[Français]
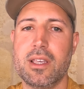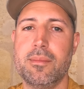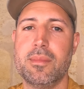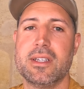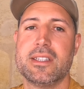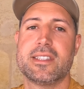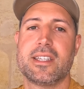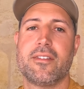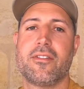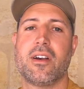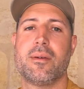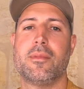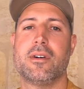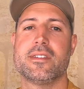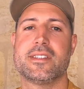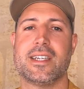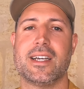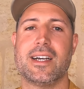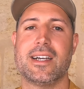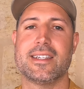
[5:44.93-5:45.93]
ben, ça vraiment
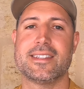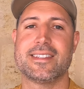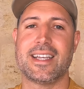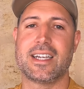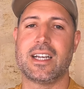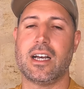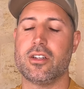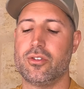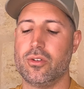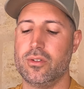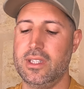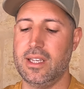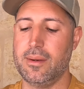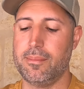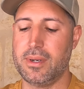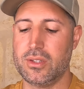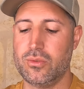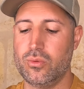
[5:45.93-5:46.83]
ça, cartonne, il n'y a pas de